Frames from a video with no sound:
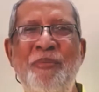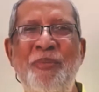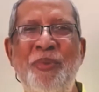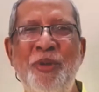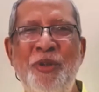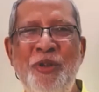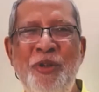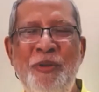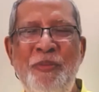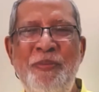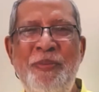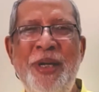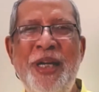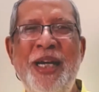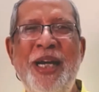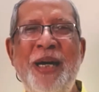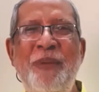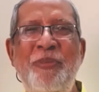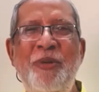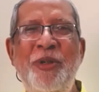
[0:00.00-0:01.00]
প্রথম
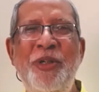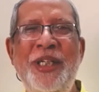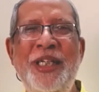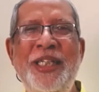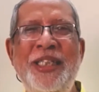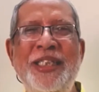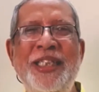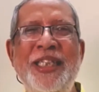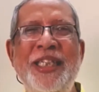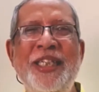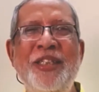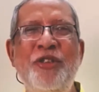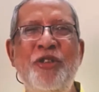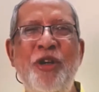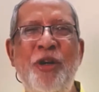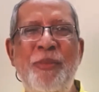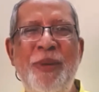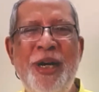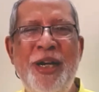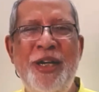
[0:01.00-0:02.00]
বিজ্ঞাপনটি যেটা
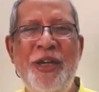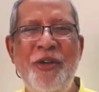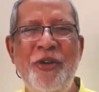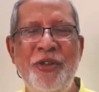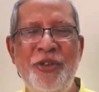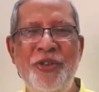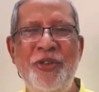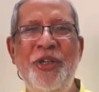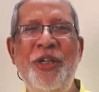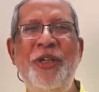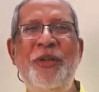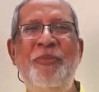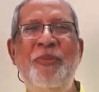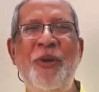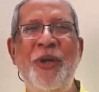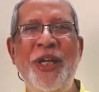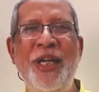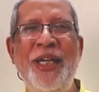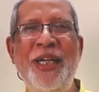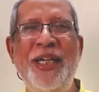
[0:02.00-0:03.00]
সবার নজরে
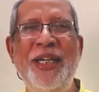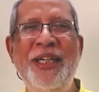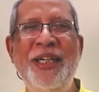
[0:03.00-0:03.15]
পড়ে